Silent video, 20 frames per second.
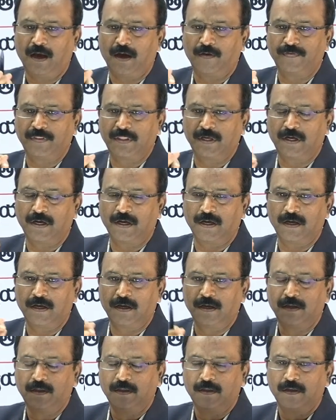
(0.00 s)
ఆ విధంగా
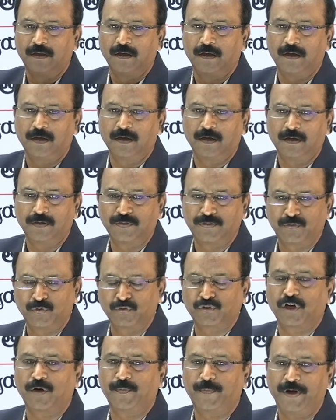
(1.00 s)

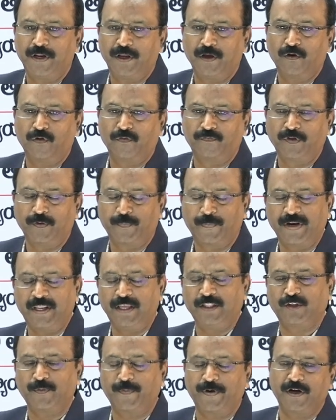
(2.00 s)
సోషల్ మీడియాలో
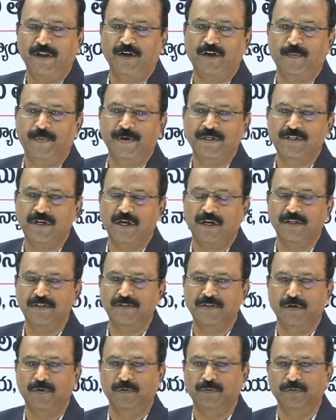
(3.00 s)
విపరీతమైన యొక్క ప్రచారం
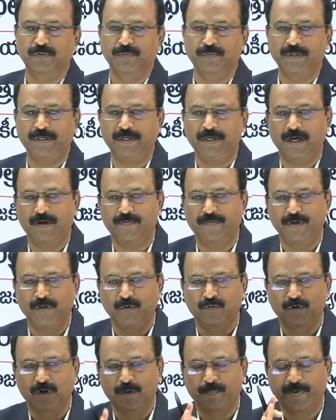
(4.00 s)
జరుగుతుంది
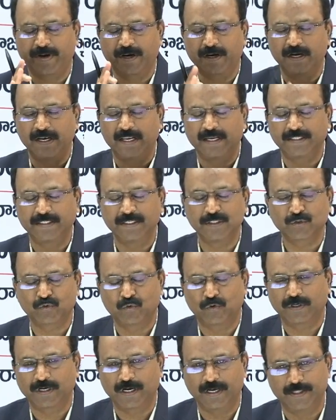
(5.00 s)
అవన్నీ కూడా పరిగణలోకి
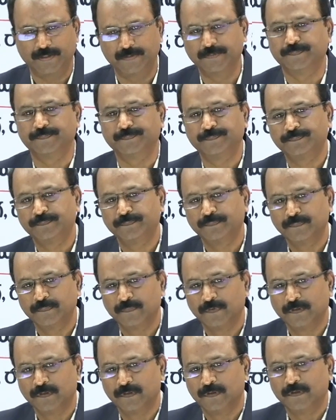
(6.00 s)
తీసుకోవటం లేదు
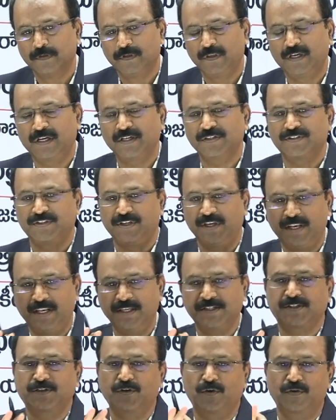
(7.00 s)
ఇక
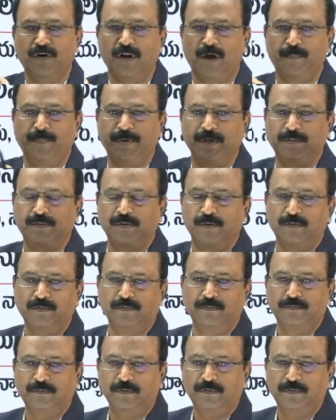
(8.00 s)
సీరియస్గా ఉన్న అభ్యర్థులు